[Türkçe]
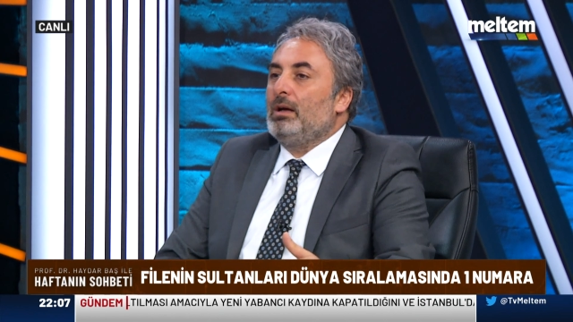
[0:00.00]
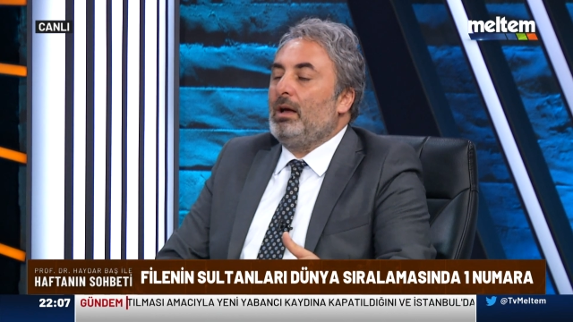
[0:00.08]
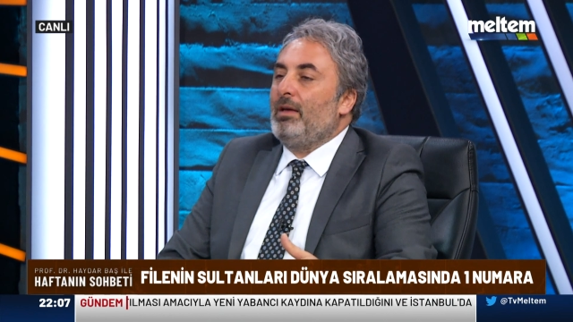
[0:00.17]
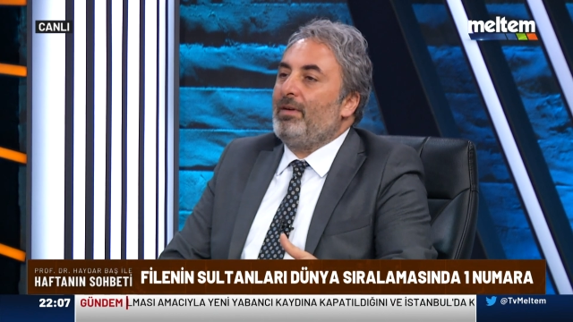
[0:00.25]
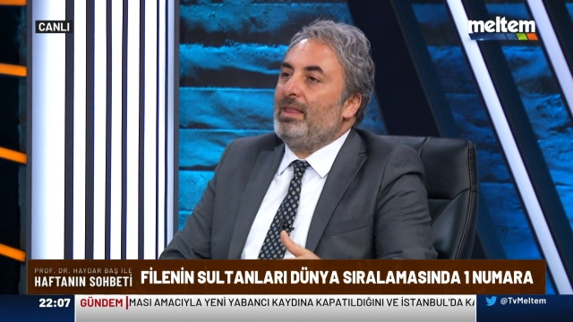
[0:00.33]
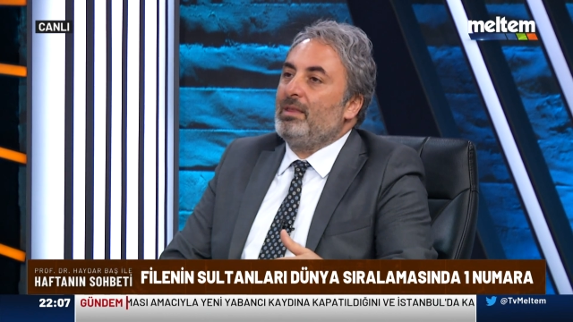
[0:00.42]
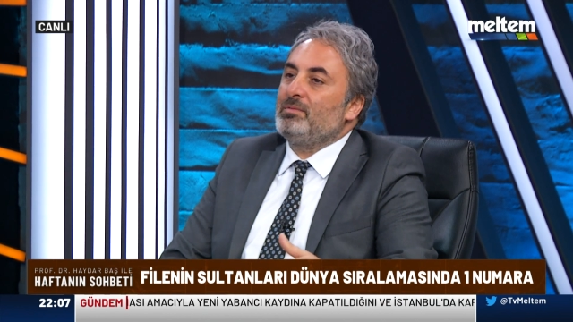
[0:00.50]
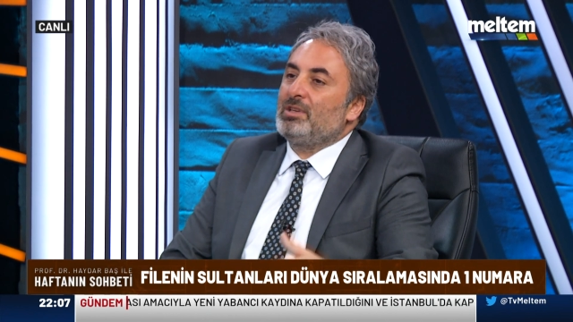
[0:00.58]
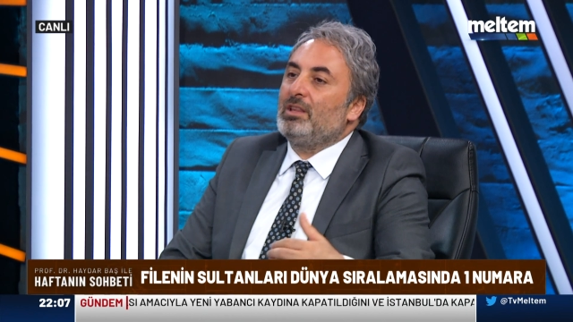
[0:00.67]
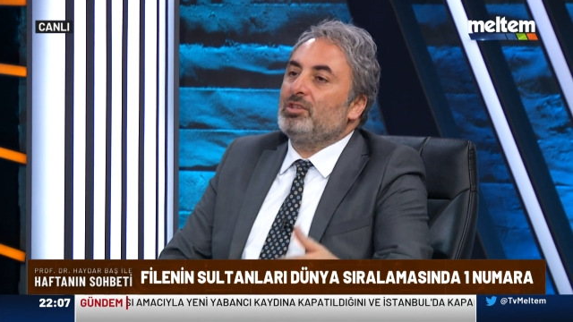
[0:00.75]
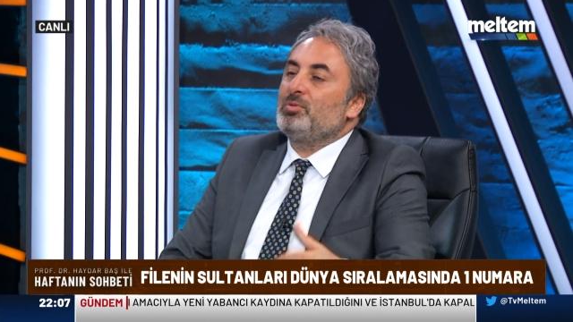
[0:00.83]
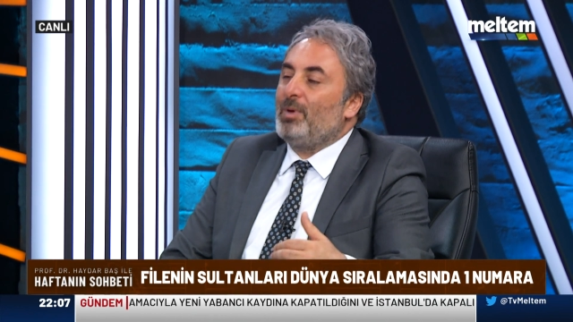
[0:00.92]
efendim
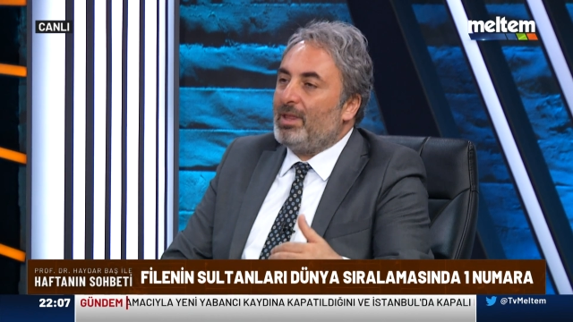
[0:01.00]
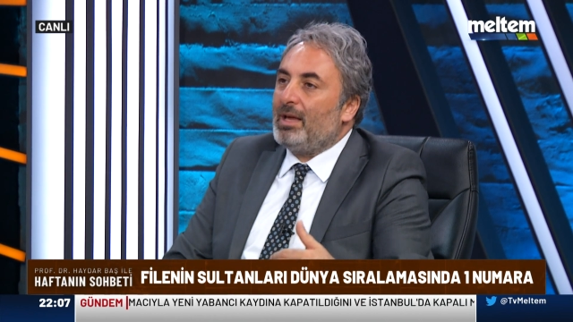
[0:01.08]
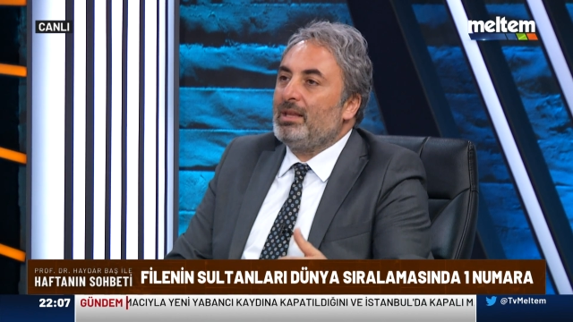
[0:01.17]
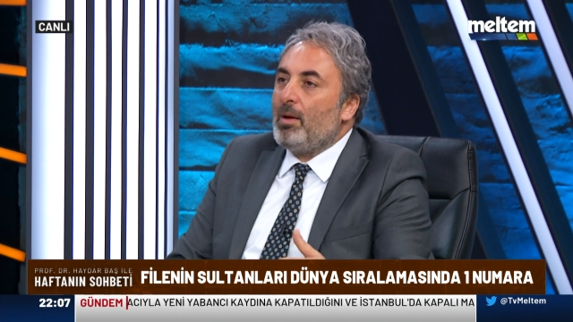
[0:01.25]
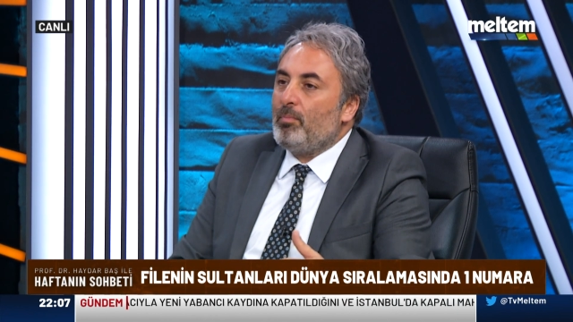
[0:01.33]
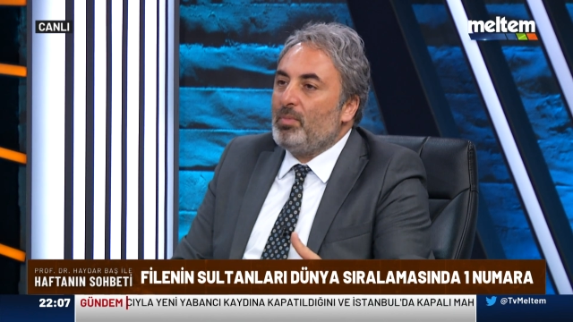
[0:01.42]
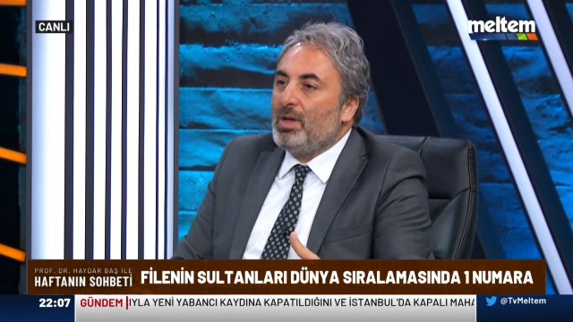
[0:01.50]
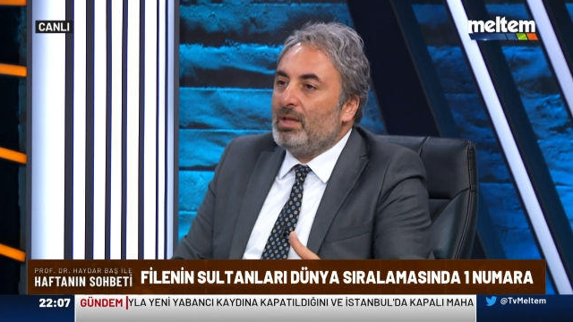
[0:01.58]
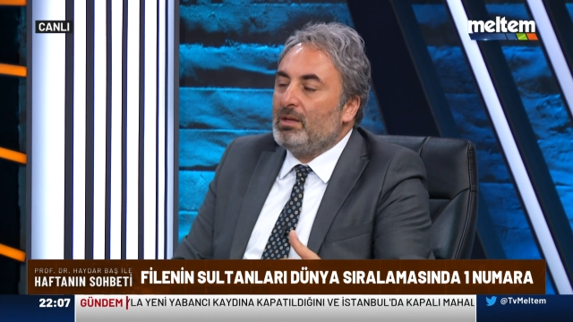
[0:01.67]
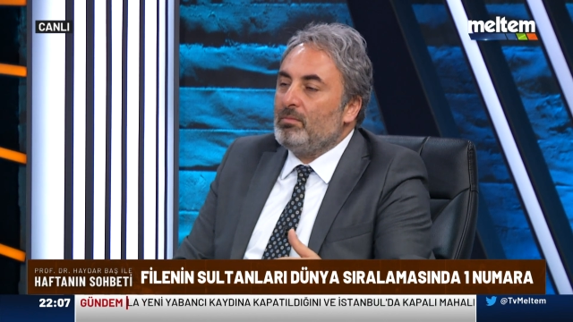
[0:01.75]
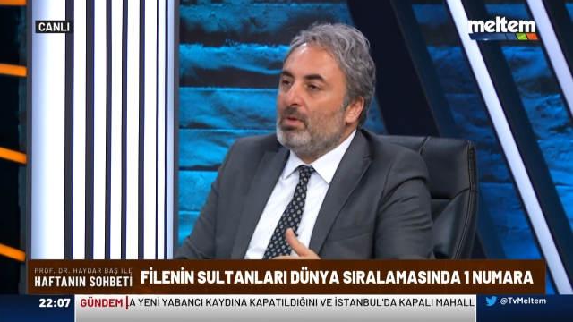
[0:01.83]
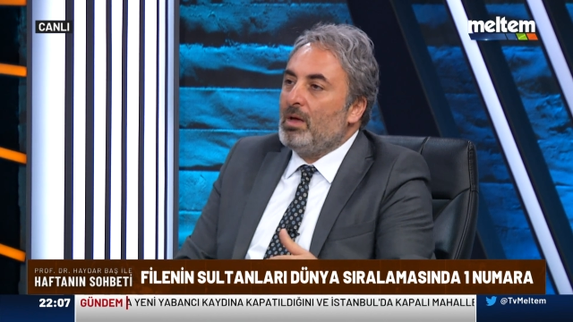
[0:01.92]
çalışmalar yapmayalım.